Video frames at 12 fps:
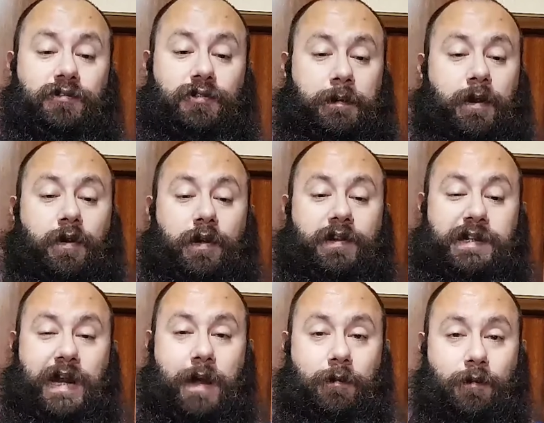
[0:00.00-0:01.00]
sobre lo que es
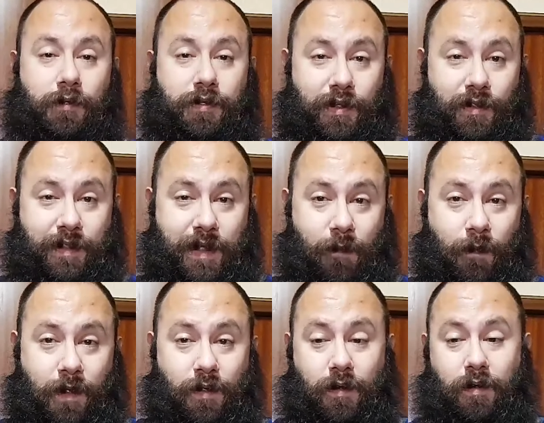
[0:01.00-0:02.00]
la evolución de
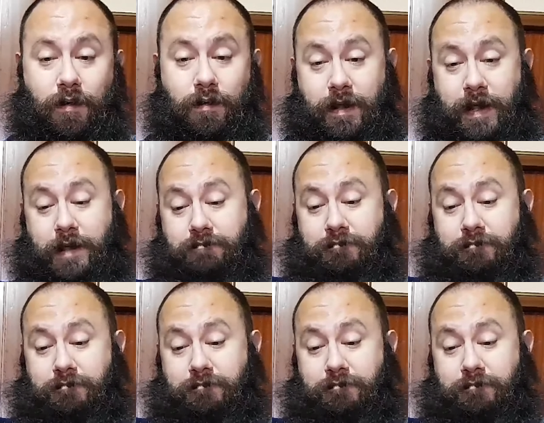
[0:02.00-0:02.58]
cuando de